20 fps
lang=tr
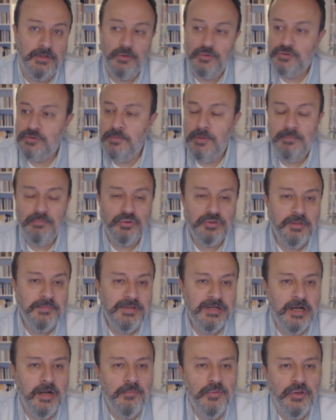E o zaman burada
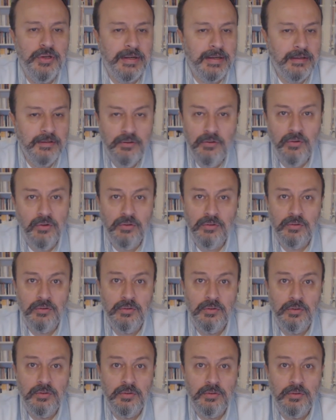bir kamu yararı yok.
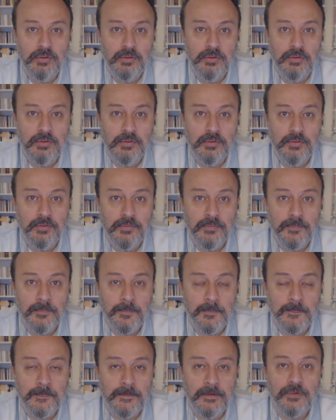
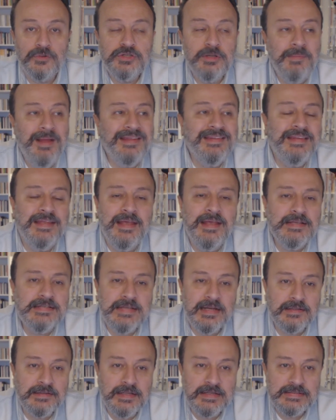O zaman niye
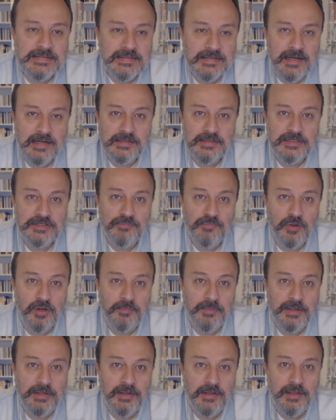yasaklarsın kardeşim bu
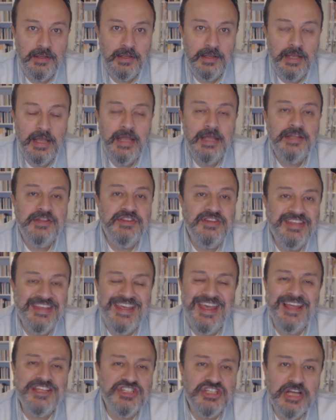haberi?
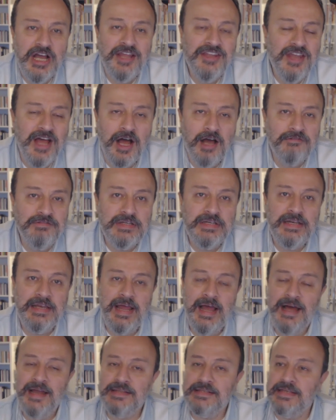Niye can havliyle
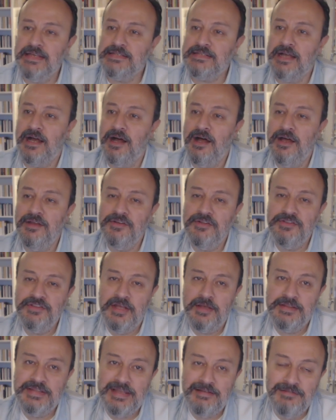herkes
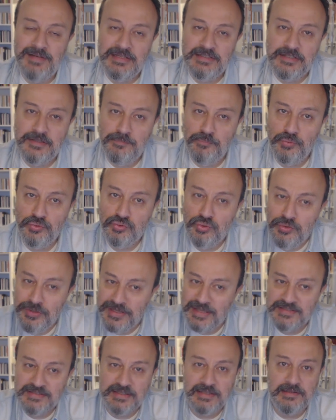anında devletin bütün
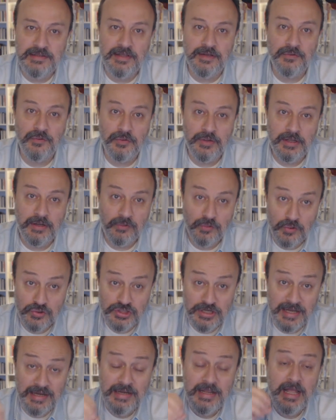yetkilileri oraya
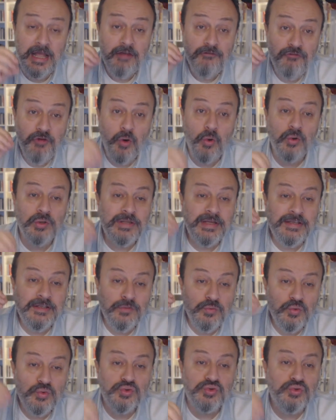koşar ve
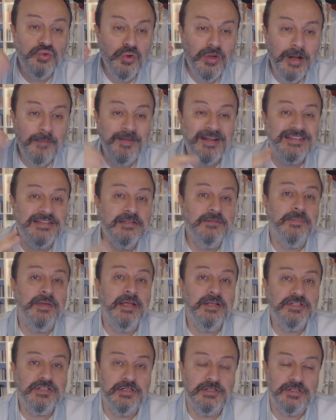olayın üstü
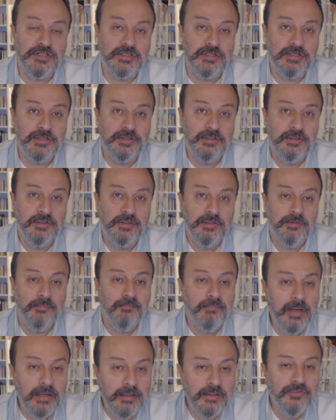kapatılmaya çalışılır?
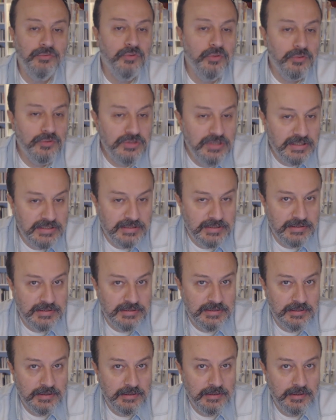Bakın
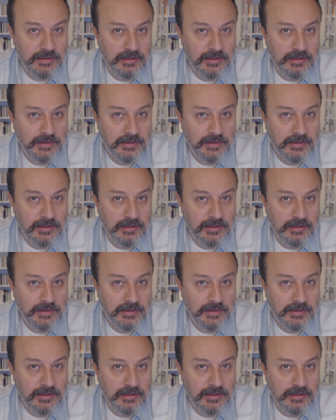göreceksiniz.